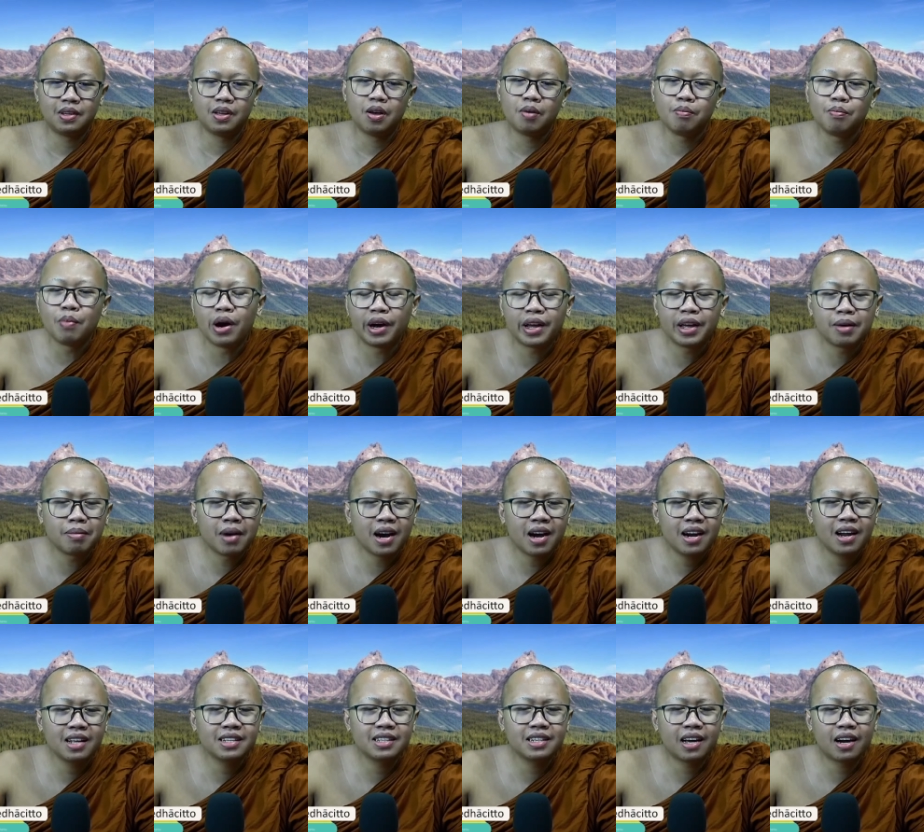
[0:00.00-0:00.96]

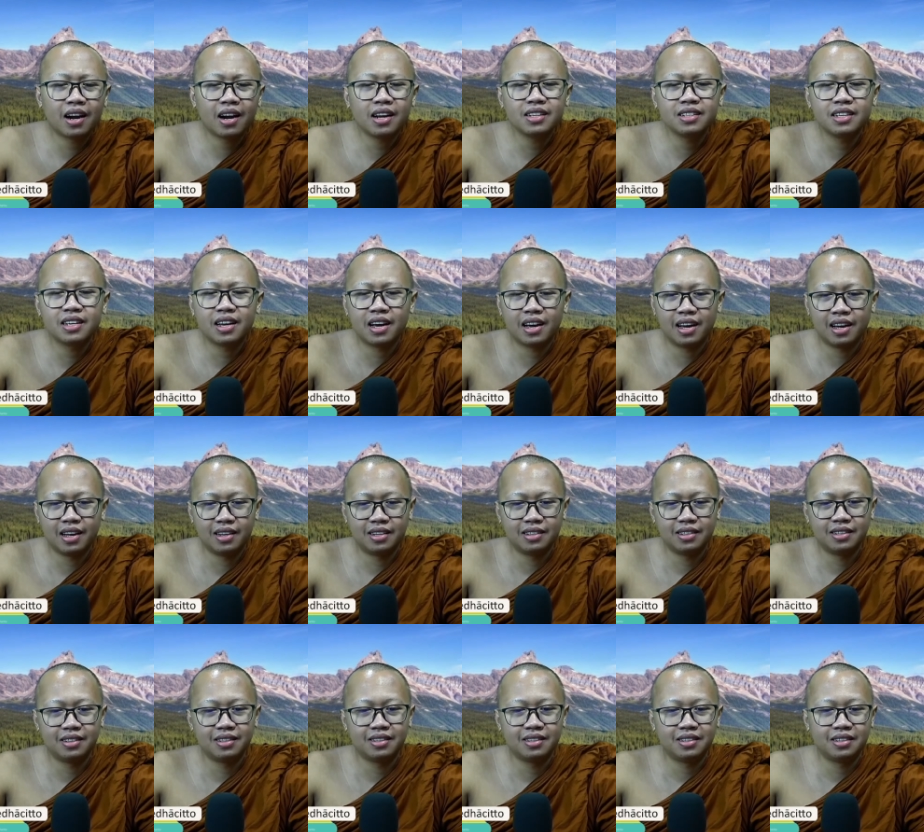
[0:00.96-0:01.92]
Bagaimana caranya?
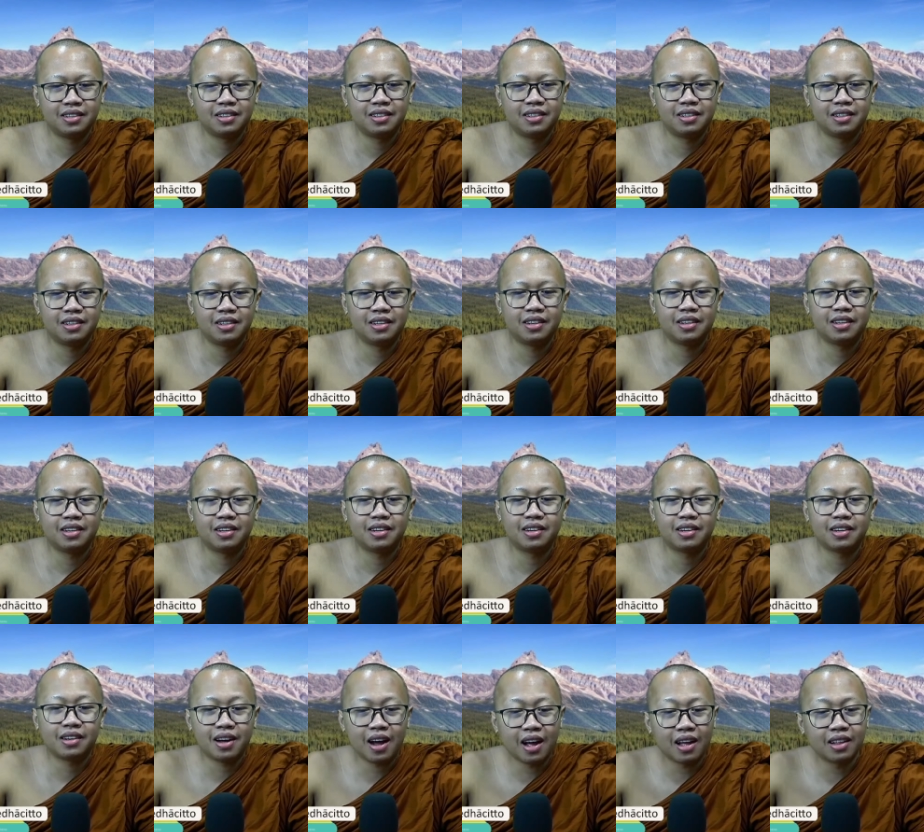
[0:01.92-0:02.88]

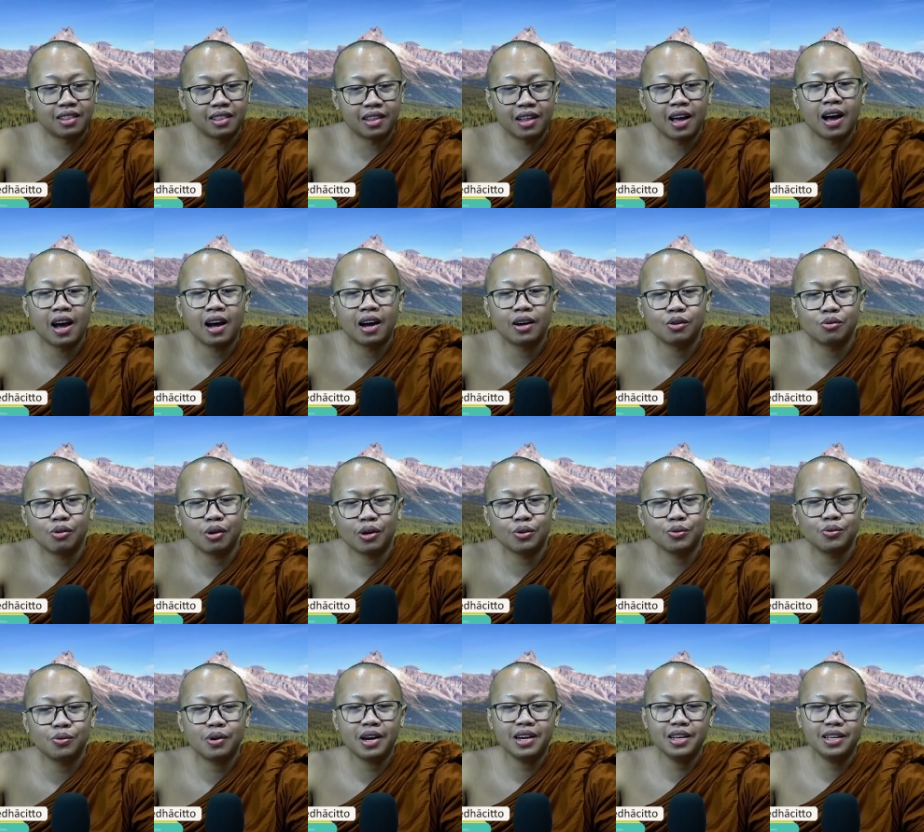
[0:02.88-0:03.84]
Kata
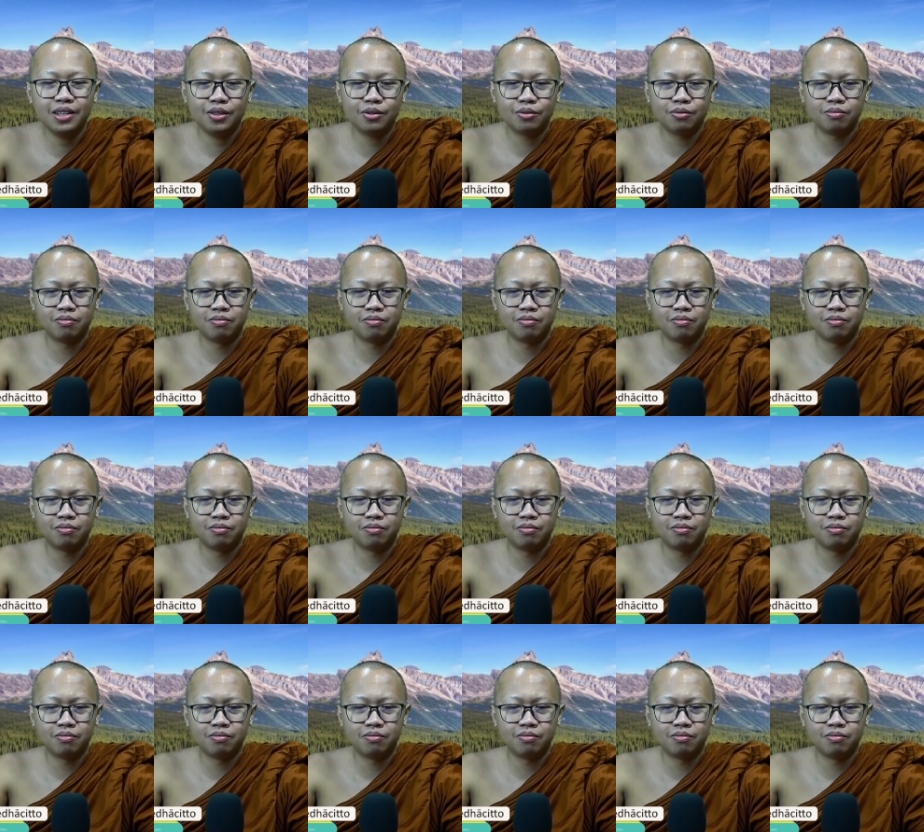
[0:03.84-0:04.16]
kura-kura itu.